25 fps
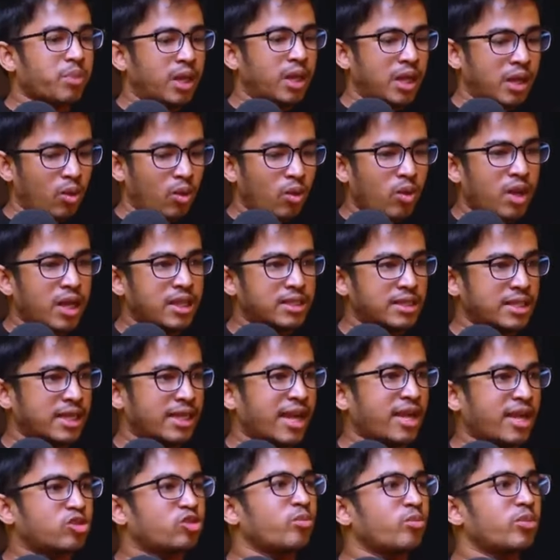মানে লোকাল যে
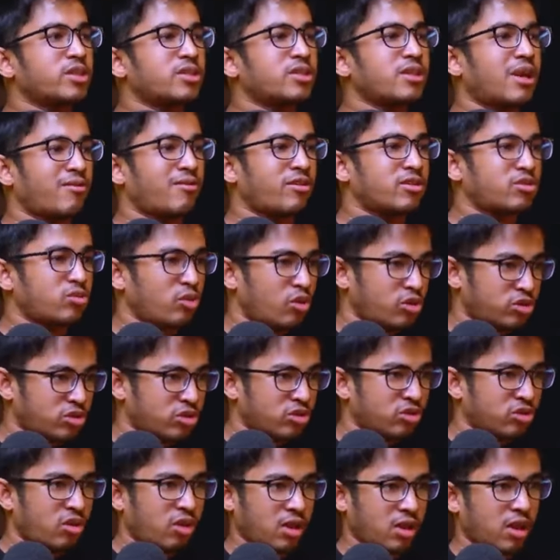কাস্টমাইজ সার্ভার
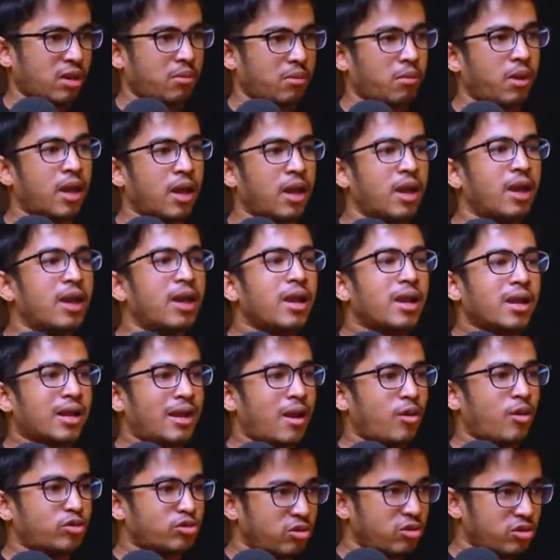সলিউশন দরকার বা
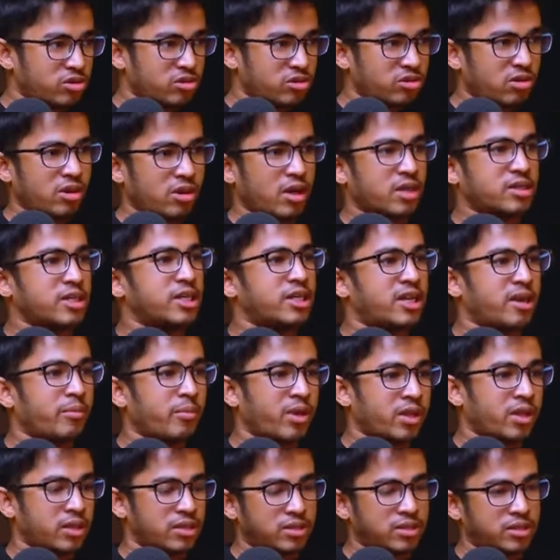ক্লাউড সলিউশন দরকার সেটা
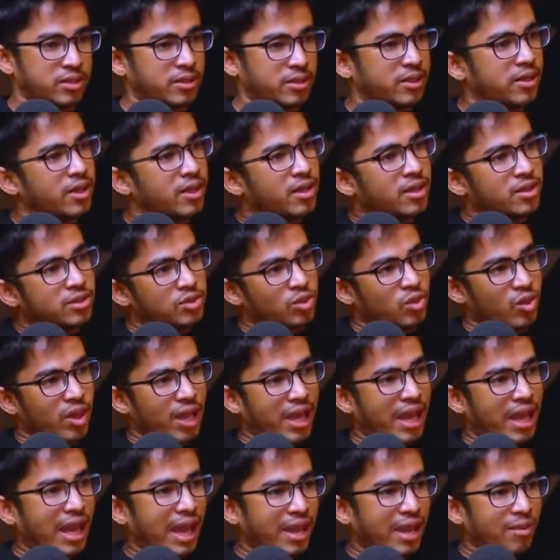আমরা দিচ্ছি সো
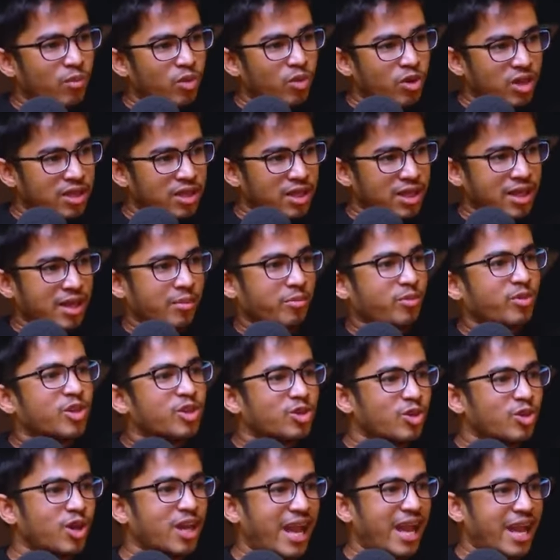এই এই মোটা দাগে আমরা
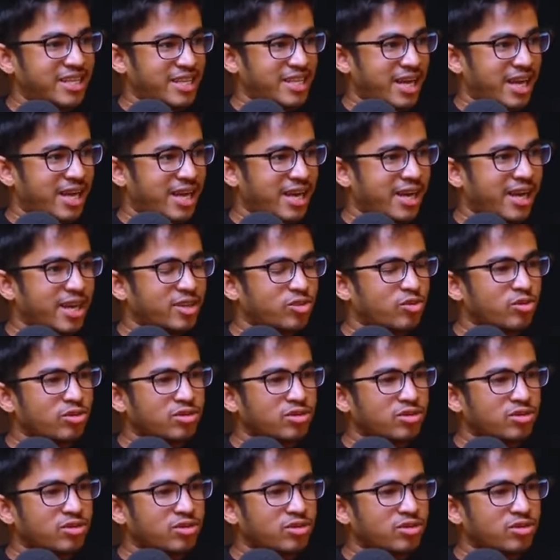আসলে এই জায়গাটায় কাজ